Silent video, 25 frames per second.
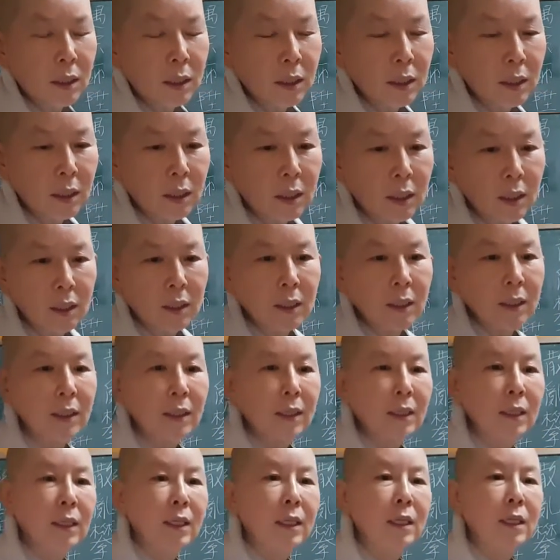어,
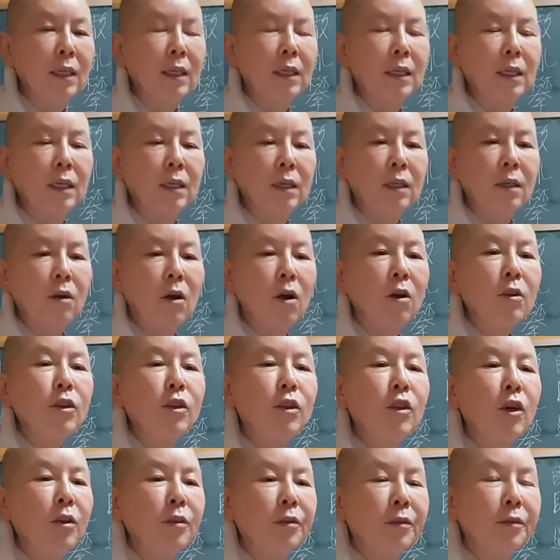
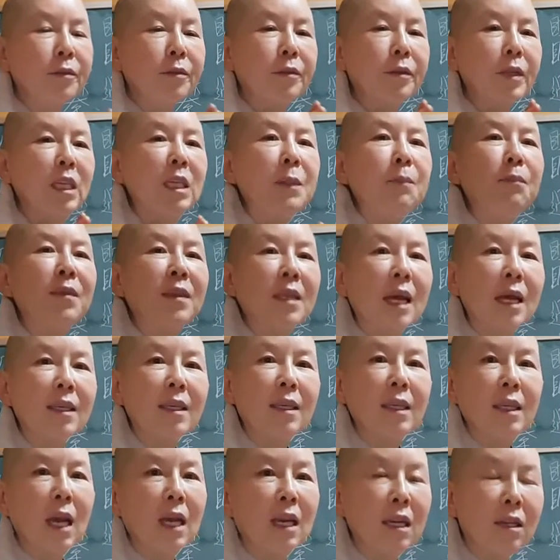어떤
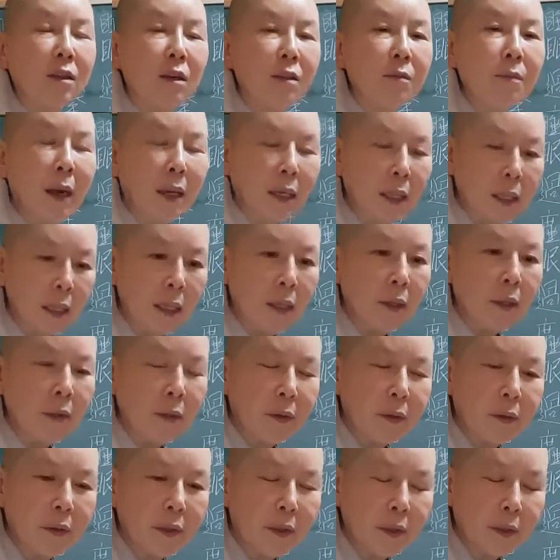집사자 이런 말이에요.
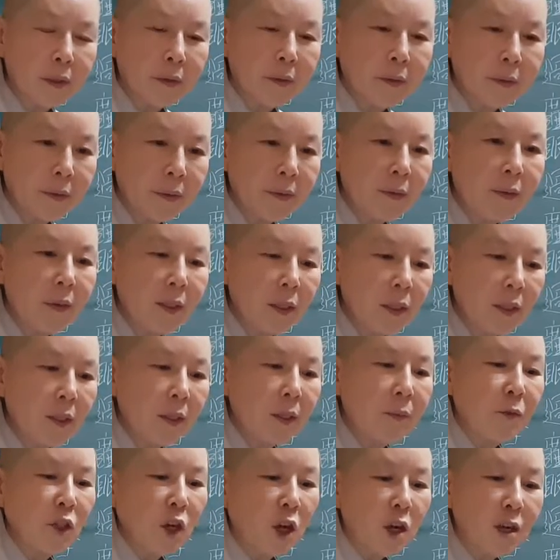
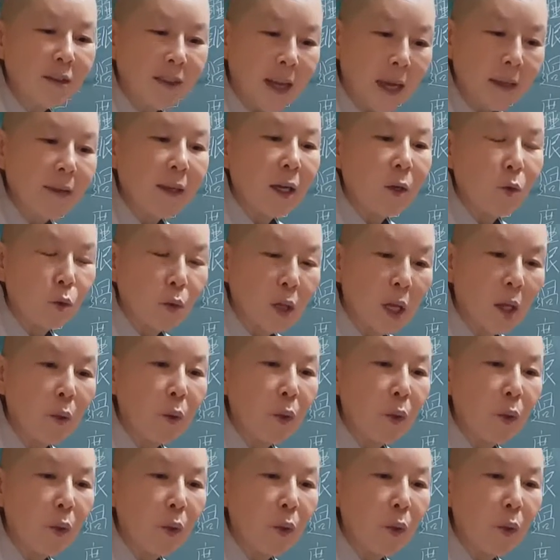그럼 절사자도